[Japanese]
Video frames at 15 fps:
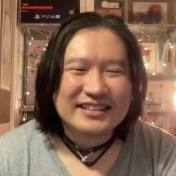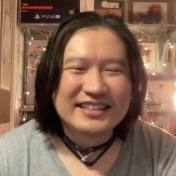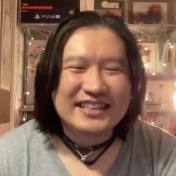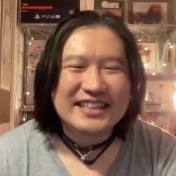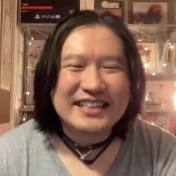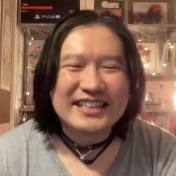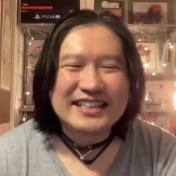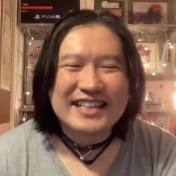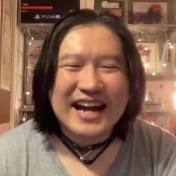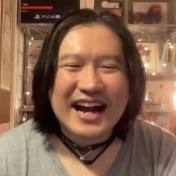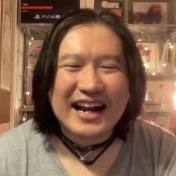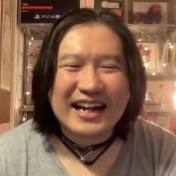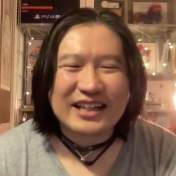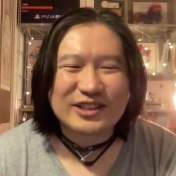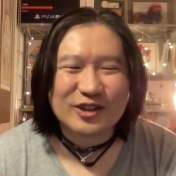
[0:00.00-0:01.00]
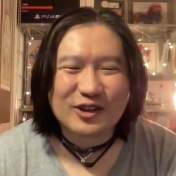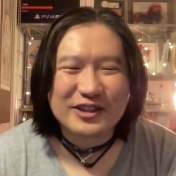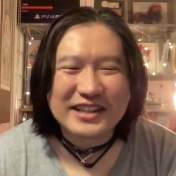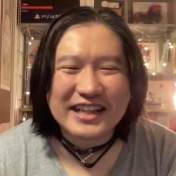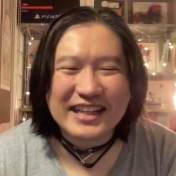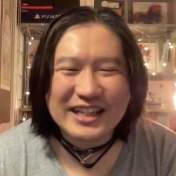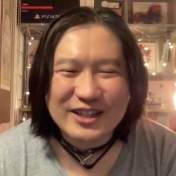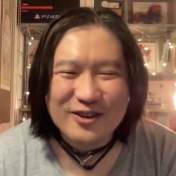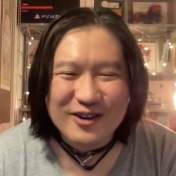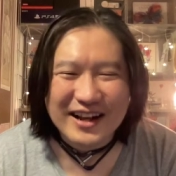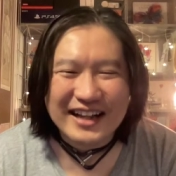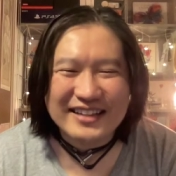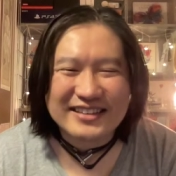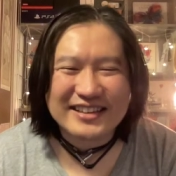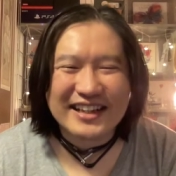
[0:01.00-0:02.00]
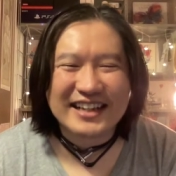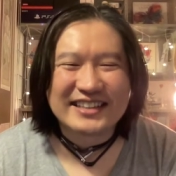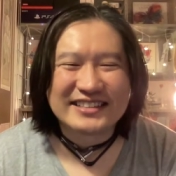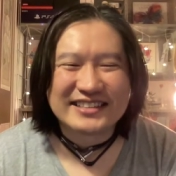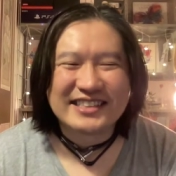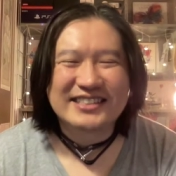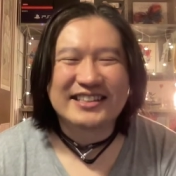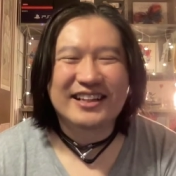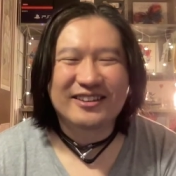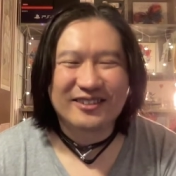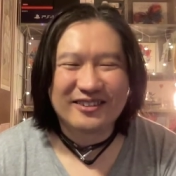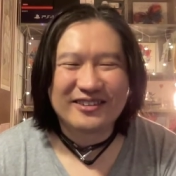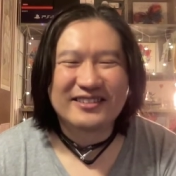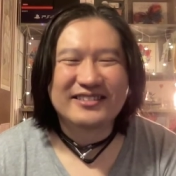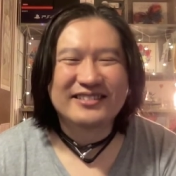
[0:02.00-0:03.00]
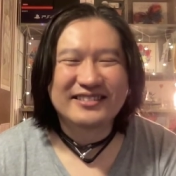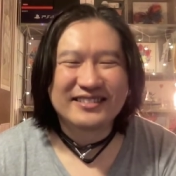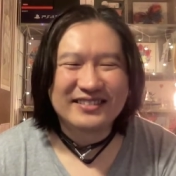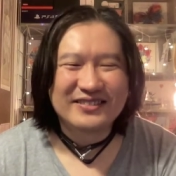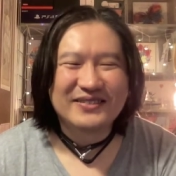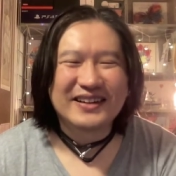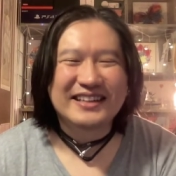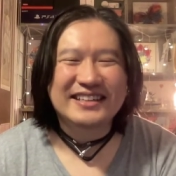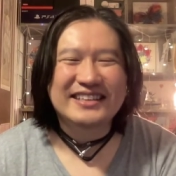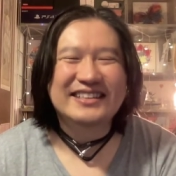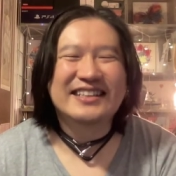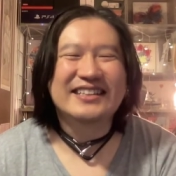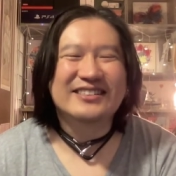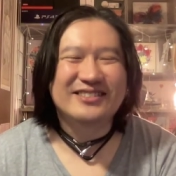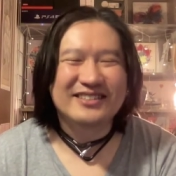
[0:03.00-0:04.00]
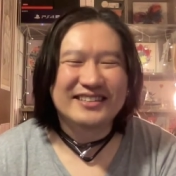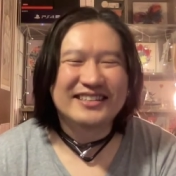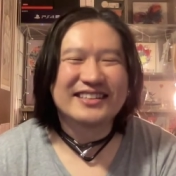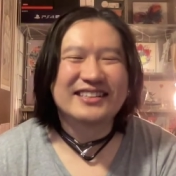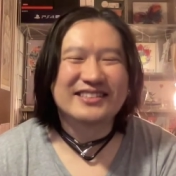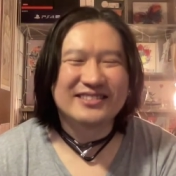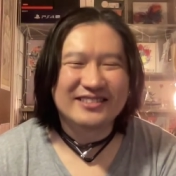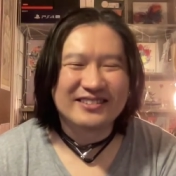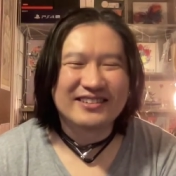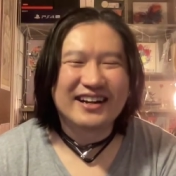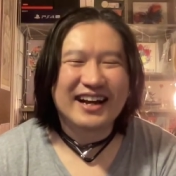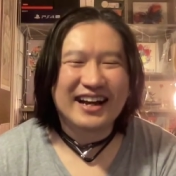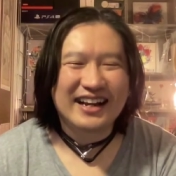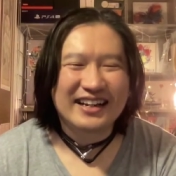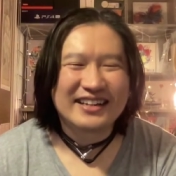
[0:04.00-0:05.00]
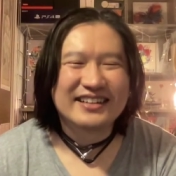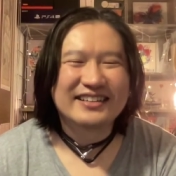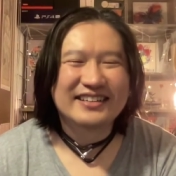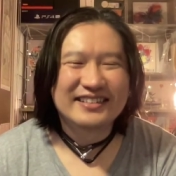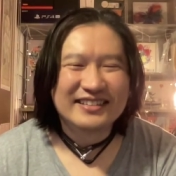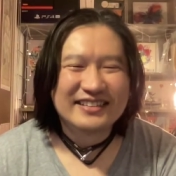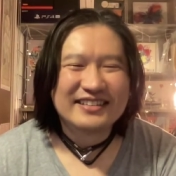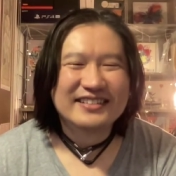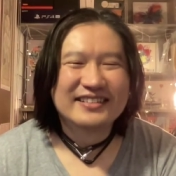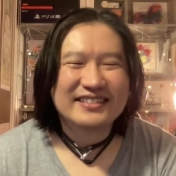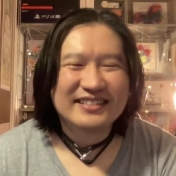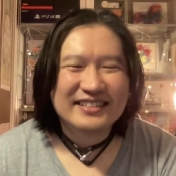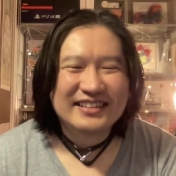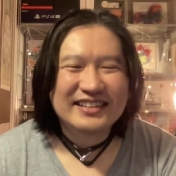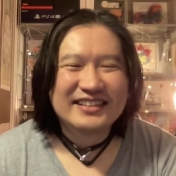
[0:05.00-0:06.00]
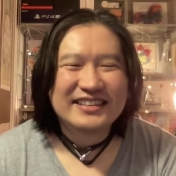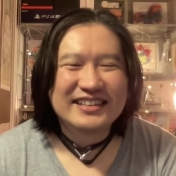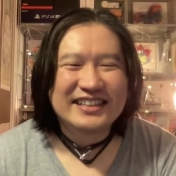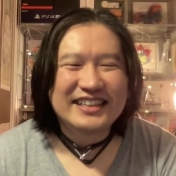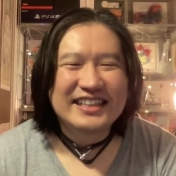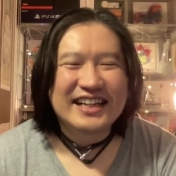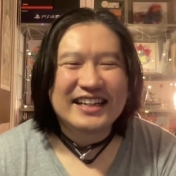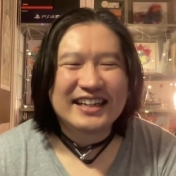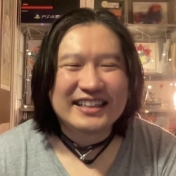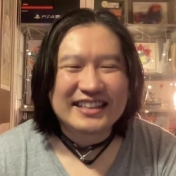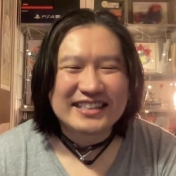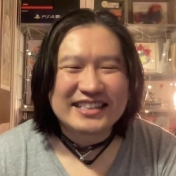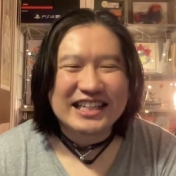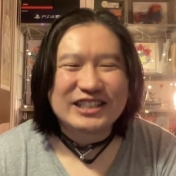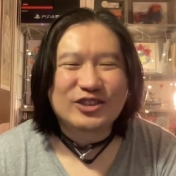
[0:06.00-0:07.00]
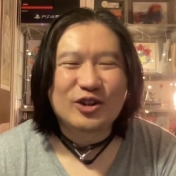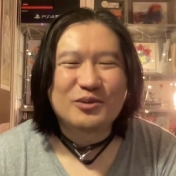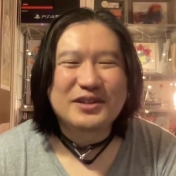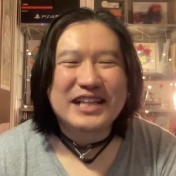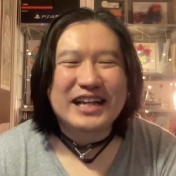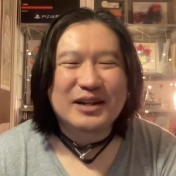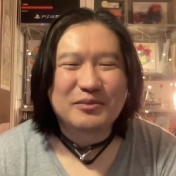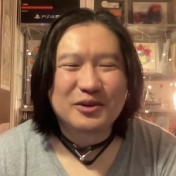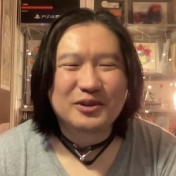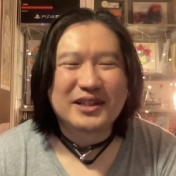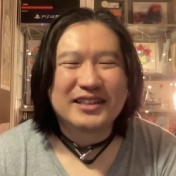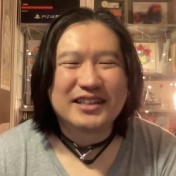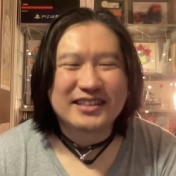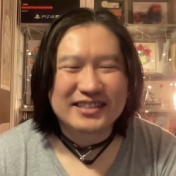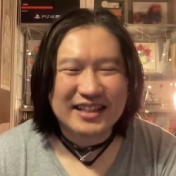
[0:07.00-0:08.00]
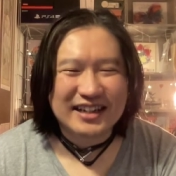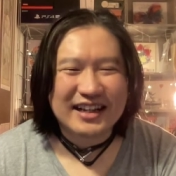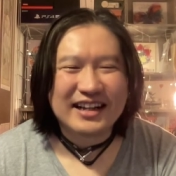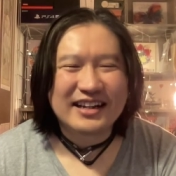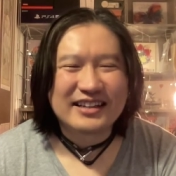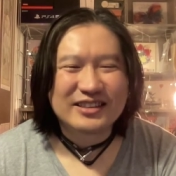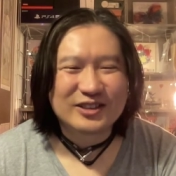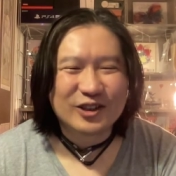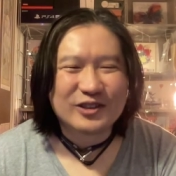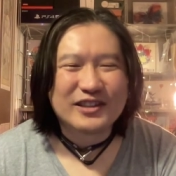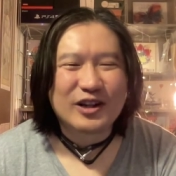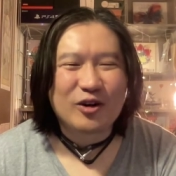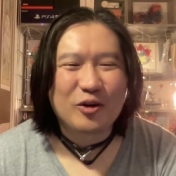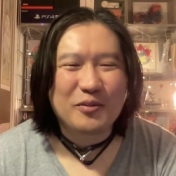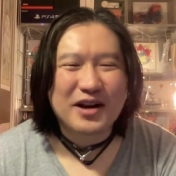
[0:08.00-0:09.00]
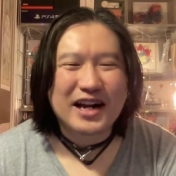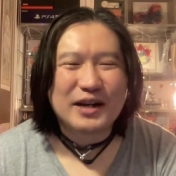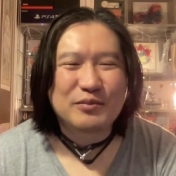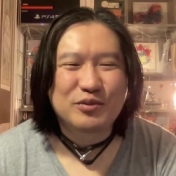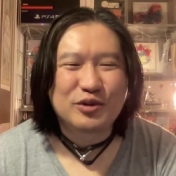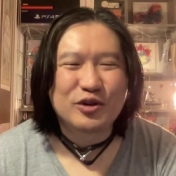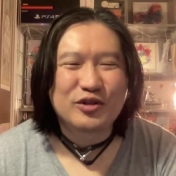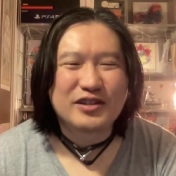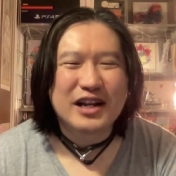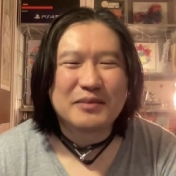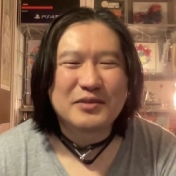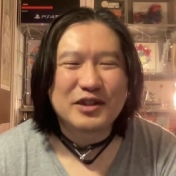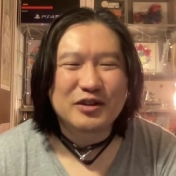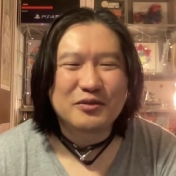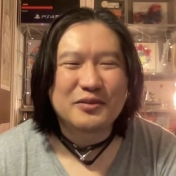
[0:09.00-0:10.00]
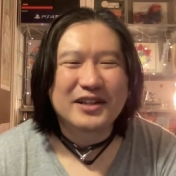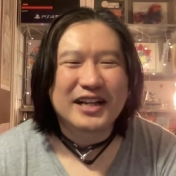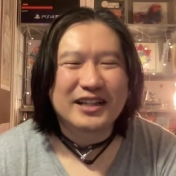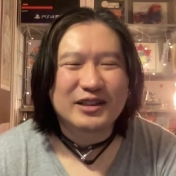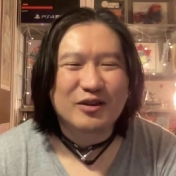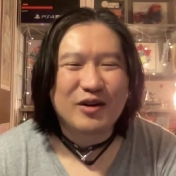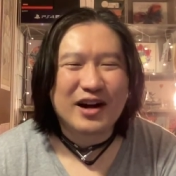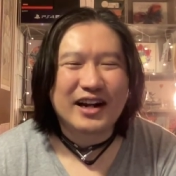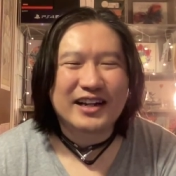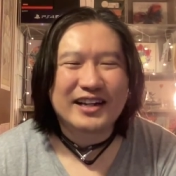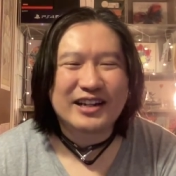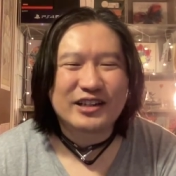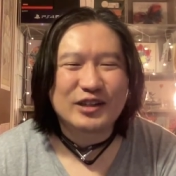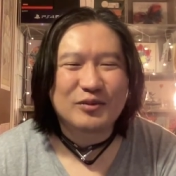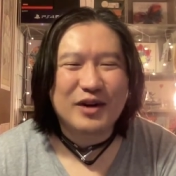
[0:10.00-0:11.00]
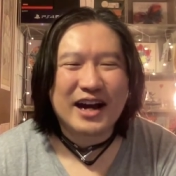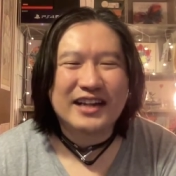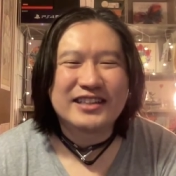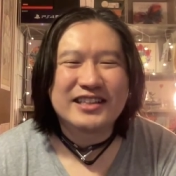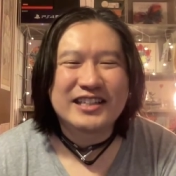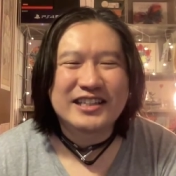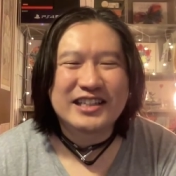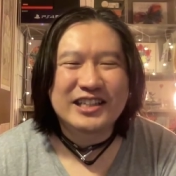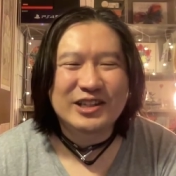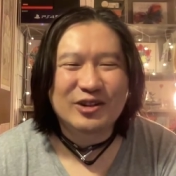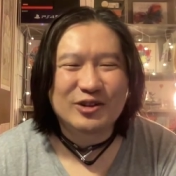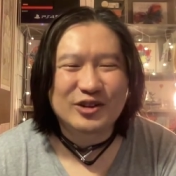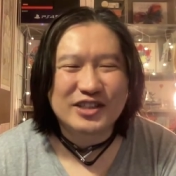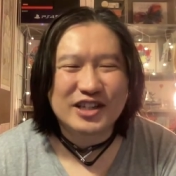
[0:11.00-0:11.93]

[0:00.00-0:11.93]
リーダーがそれでいいのかって感じですけどいいんですよいいんですよ、はい、リーダーなんて社長みたいなもんなんですからそんな細かいプログラミングもなくて分からなくても IT 企業の